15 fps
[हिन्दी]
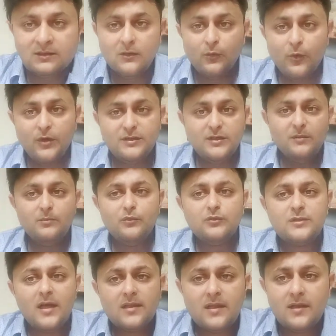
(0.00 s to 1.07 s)
क्वेश्चन
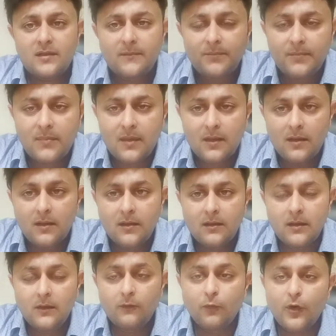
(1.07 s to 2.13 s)
पूछा था
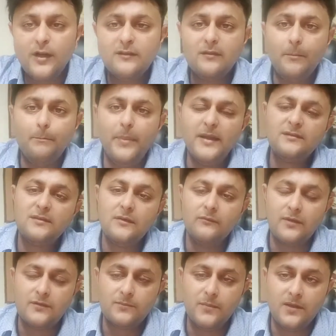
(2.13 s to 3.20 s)
कि व्हाट इज द बेस्ट
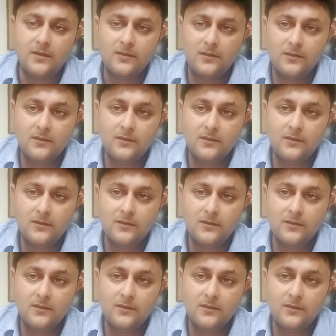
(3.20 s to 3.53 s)
इन्वेस्टमेंट